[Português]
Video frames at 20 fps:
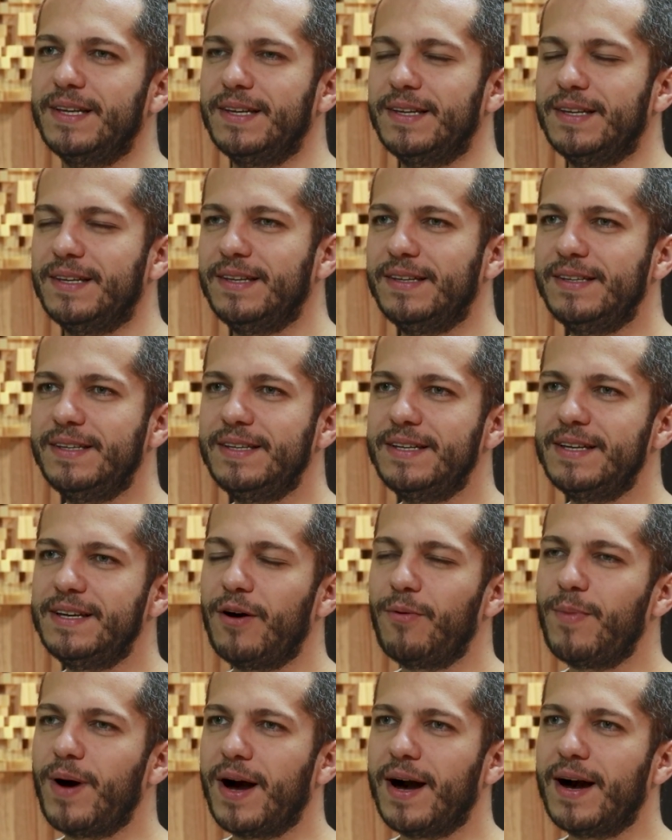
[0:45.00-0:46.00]
E
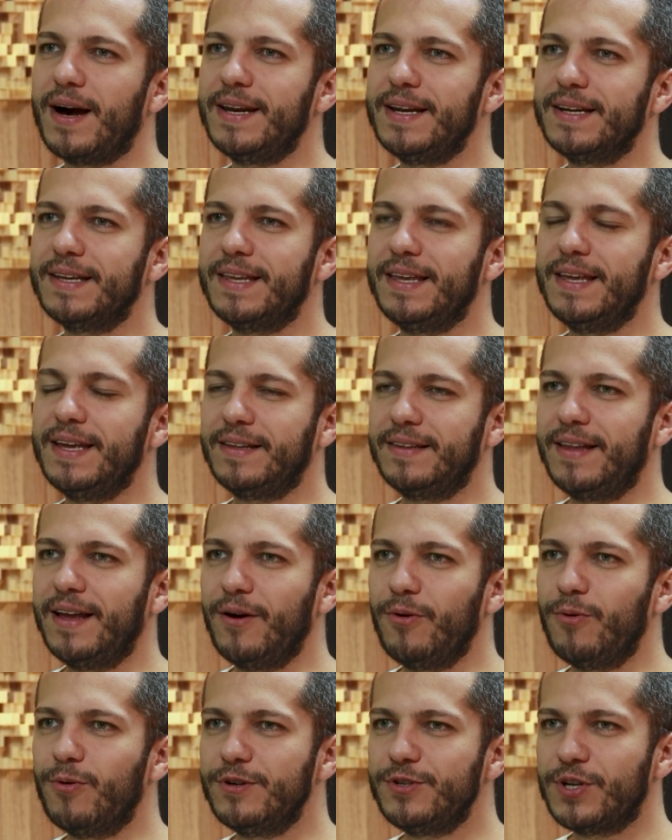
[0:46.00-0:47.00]
é uma área que
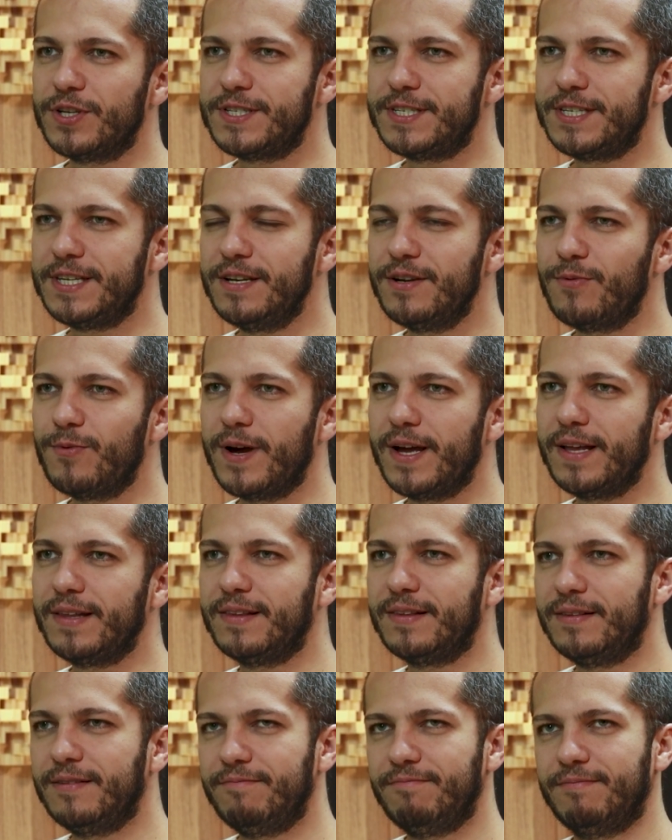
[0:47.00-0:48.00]
até hoje, assim, não é.
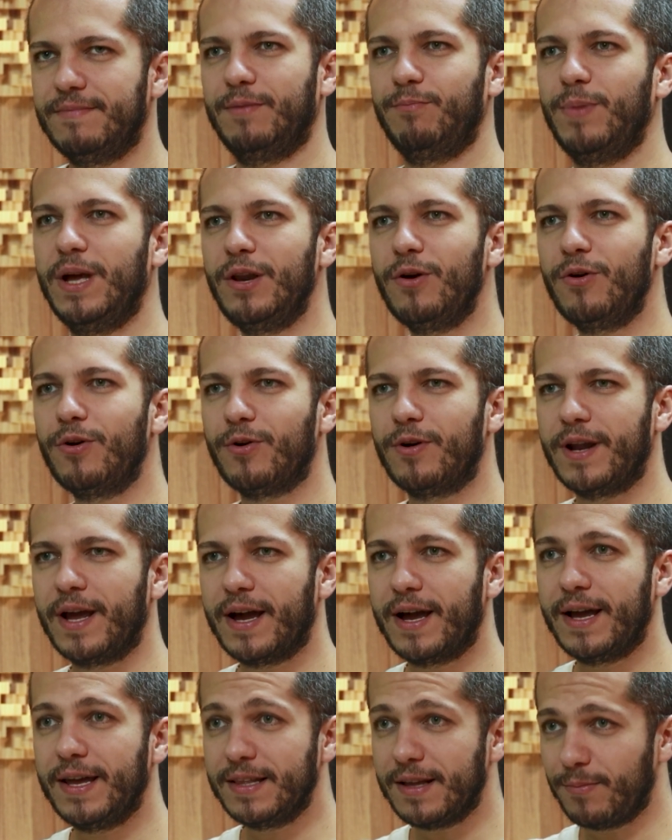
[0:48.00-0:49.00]
Melhorou,
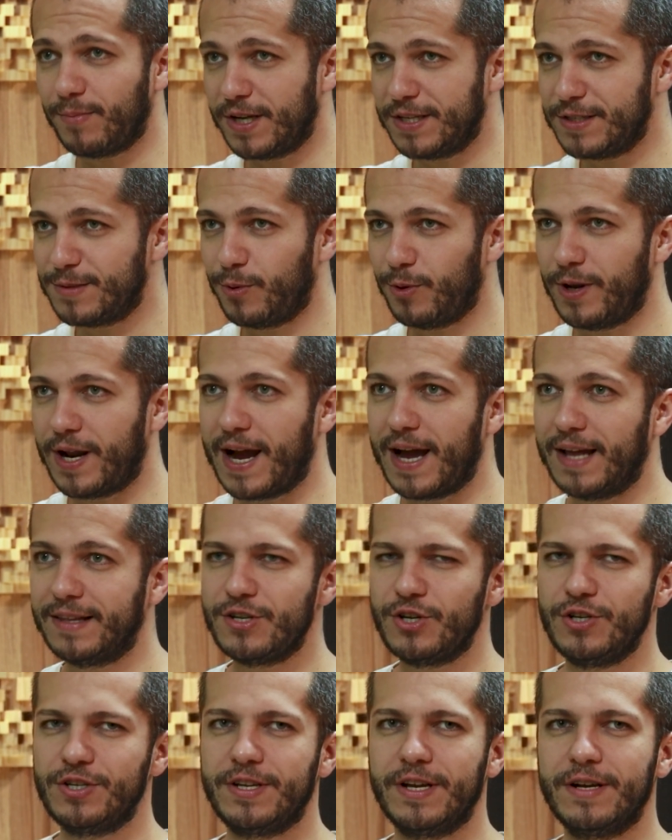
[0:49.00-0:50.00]
né? Ainda é mais
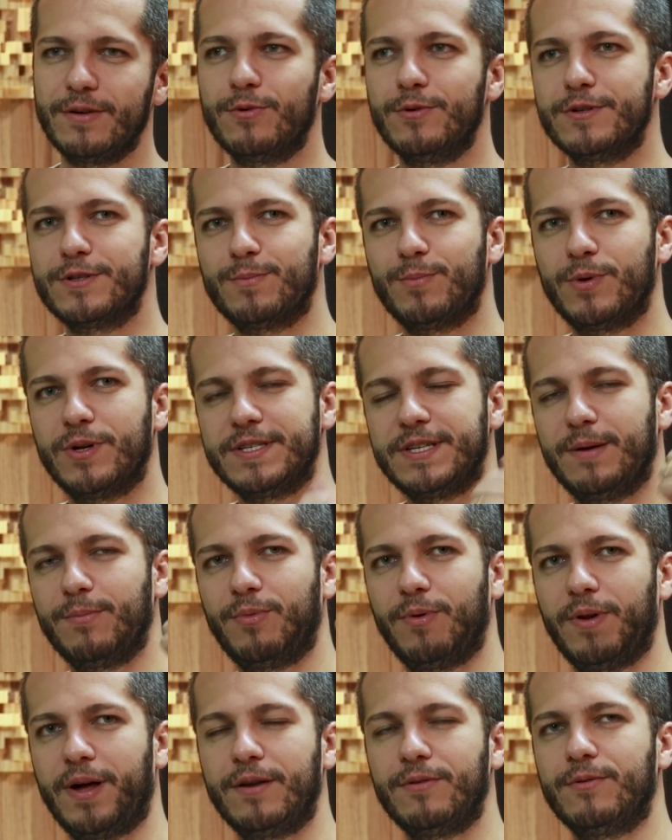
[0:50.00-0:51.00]
explorada. A gente tem curso, por
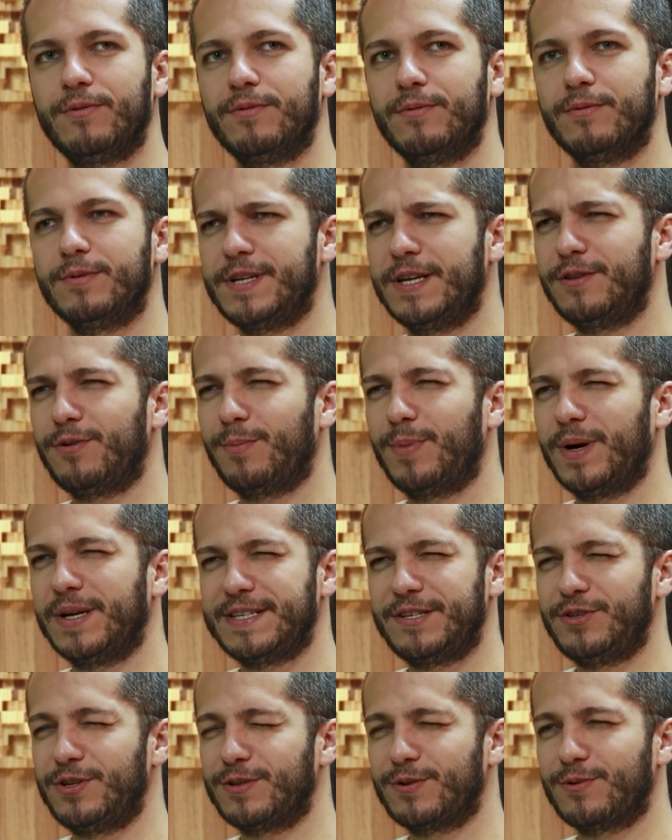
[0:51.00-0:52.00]
exemplo, lá no Centro
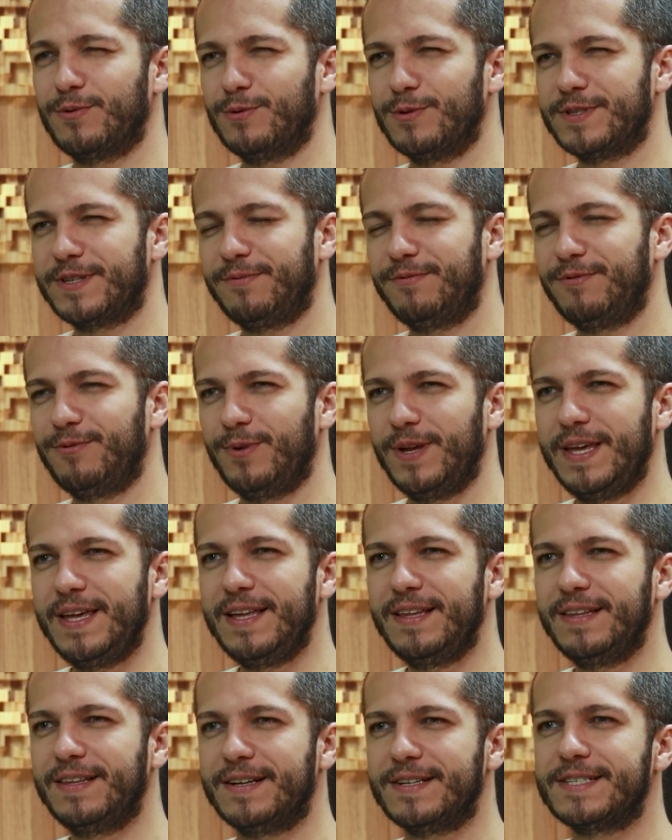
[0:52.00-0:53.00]
Paisagístico Gustavo
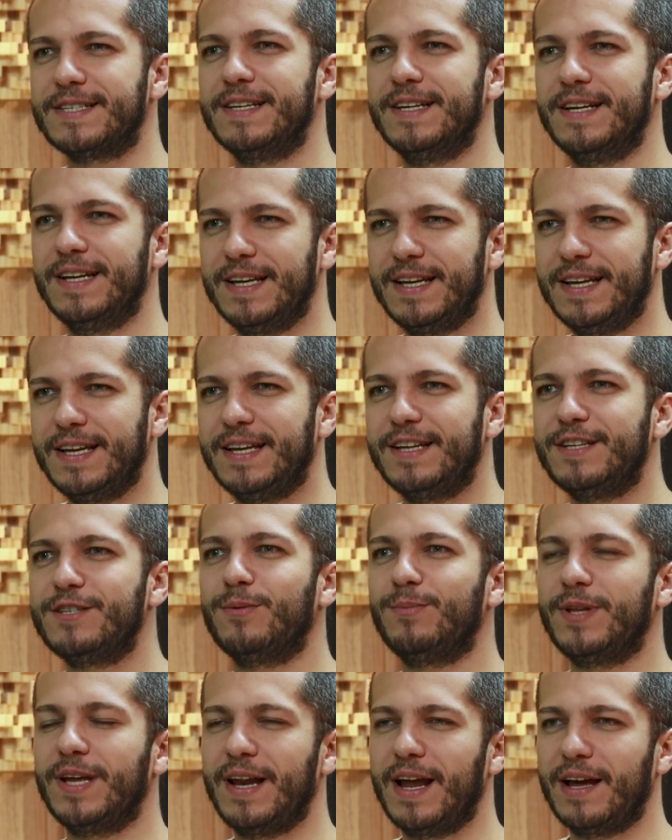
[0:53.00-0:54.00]
Winters. Sobre Telhado Verde.
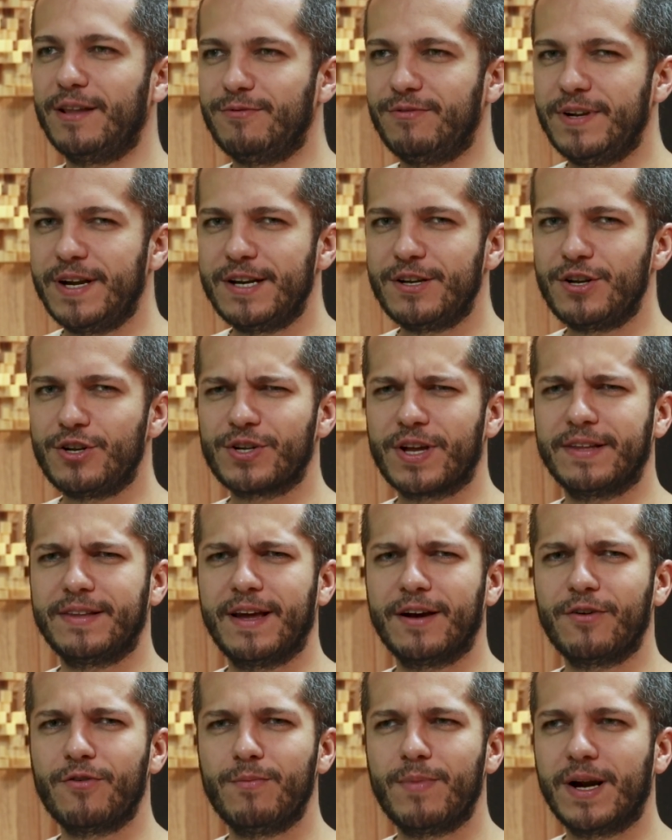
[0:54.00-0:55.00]
Sobre né? Telhado Verde. É, acho é. que
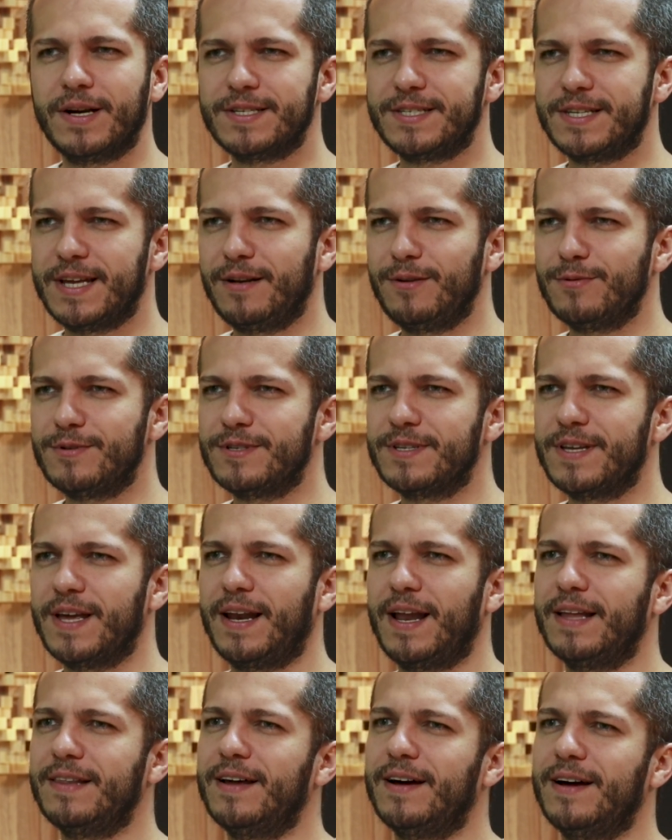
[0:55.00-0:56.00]
até com o Marcelos, que
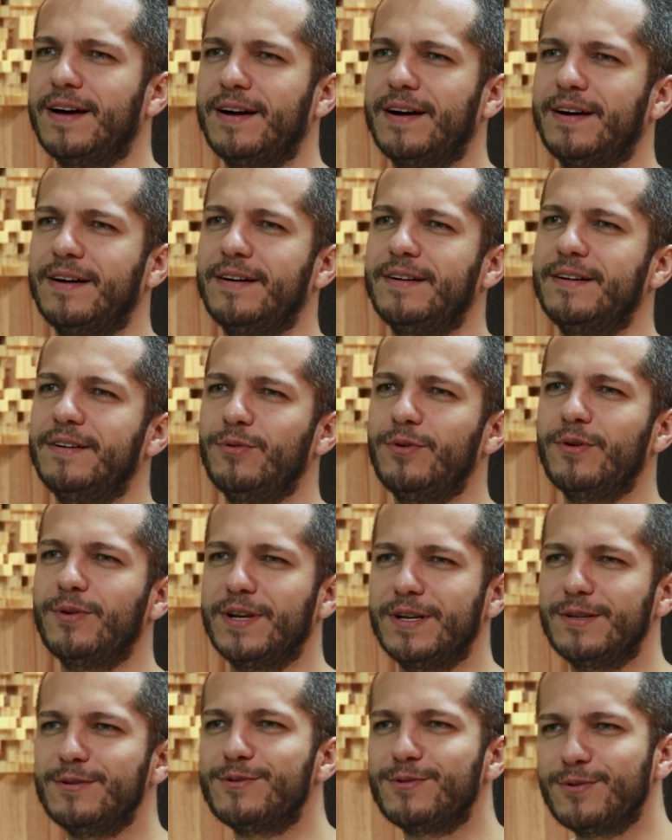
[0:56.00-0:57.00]
é lá da, do Rio
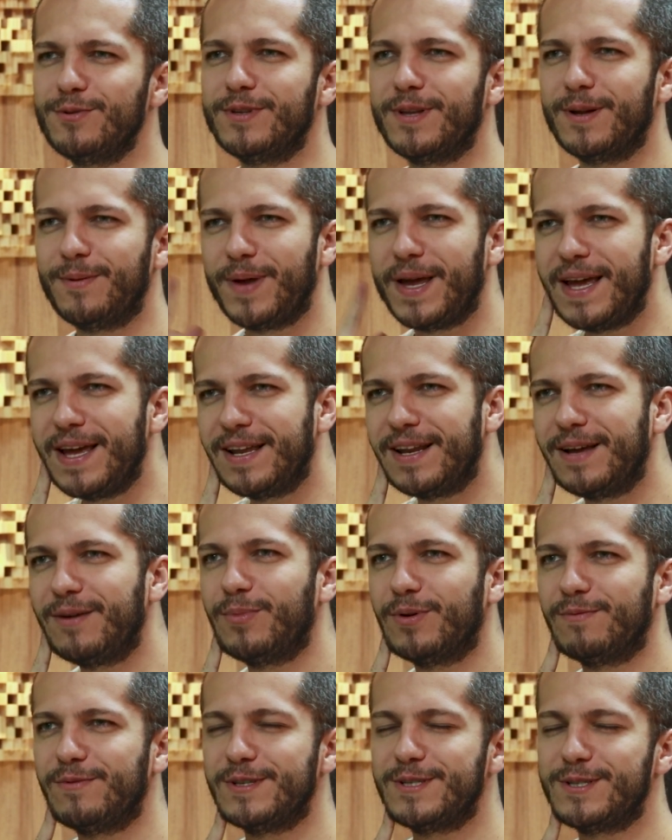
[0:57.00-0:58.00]
Grande do Sul uhum, também, né?
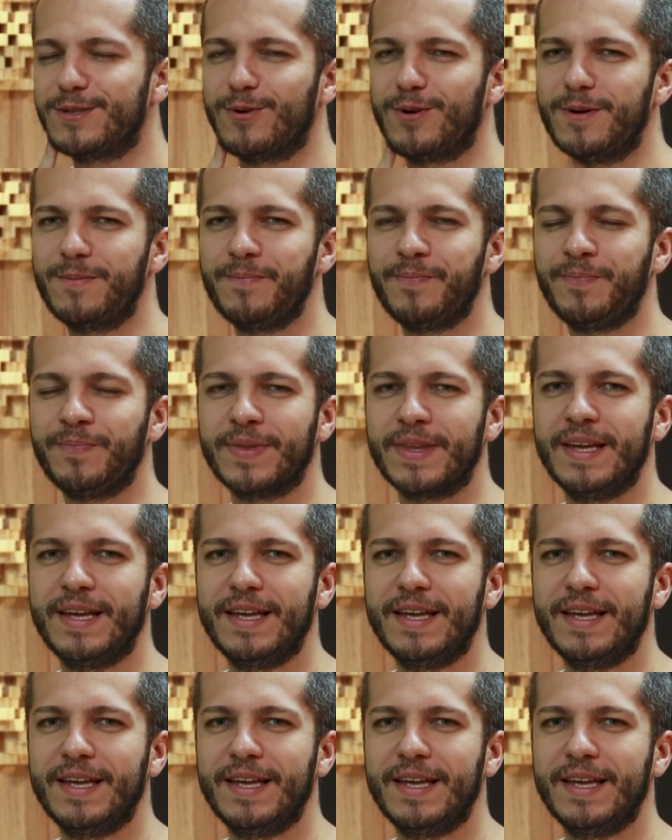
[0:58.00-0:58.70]
Uhum, professor. É.